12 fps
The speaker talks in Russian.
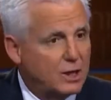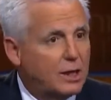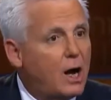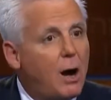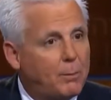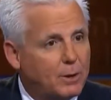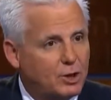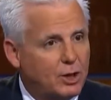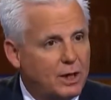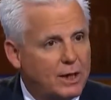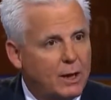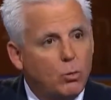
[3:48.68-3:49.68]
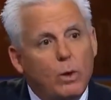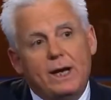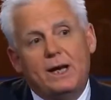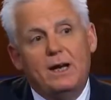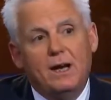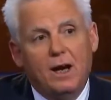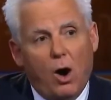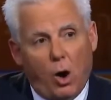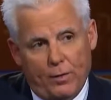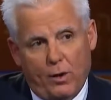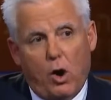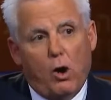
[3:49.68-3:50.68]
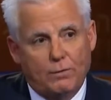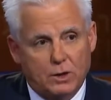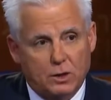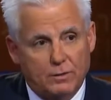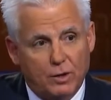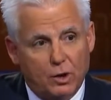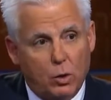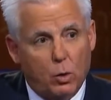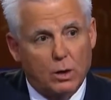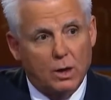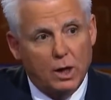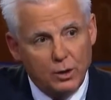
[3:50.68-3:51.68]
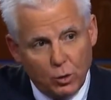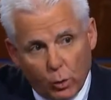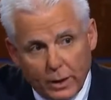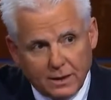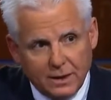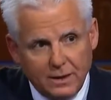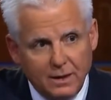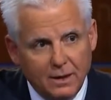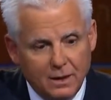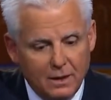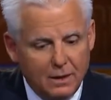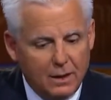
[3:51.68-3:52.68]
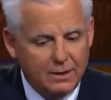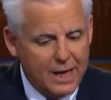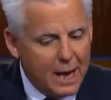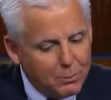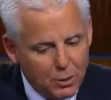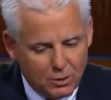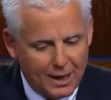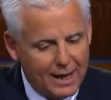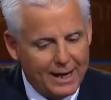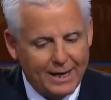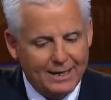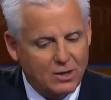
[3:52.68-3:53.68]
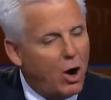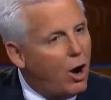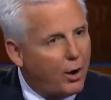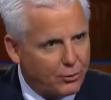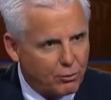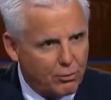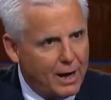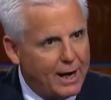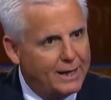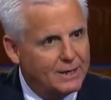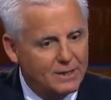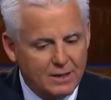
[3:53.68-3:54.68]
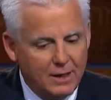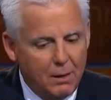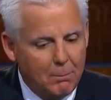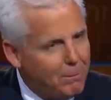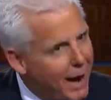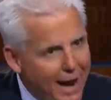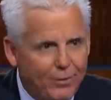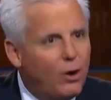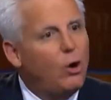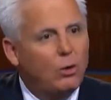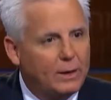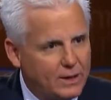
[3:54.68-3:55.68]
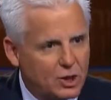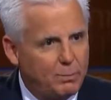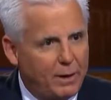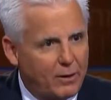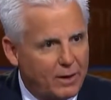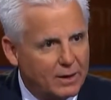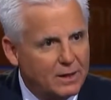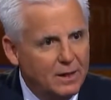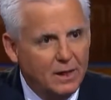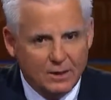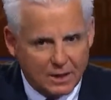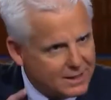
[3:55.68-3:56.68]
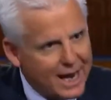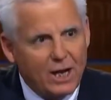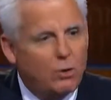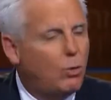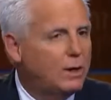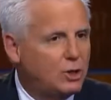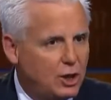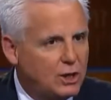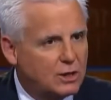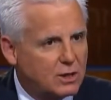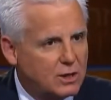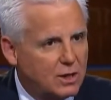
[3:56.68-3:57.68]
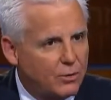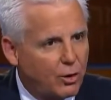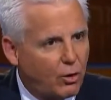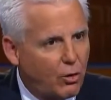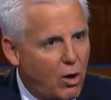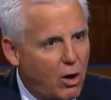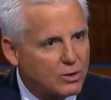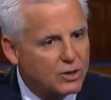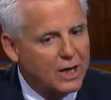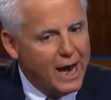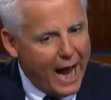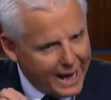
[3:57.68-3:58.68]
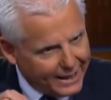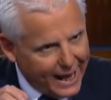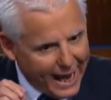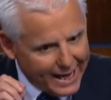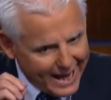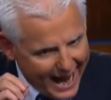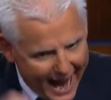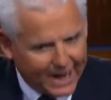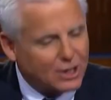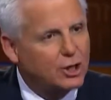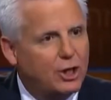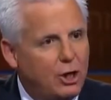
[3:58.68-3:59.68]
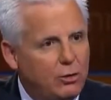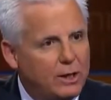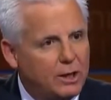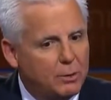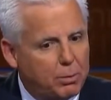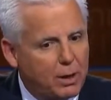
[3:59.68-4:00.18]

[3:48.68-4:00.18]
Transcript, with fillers: Мы, эти служащие, помазанные, поставленные Святым Духом, для того, чтобы осуществлять выполнение предписания, которое совершилось на кресте в каждой реальной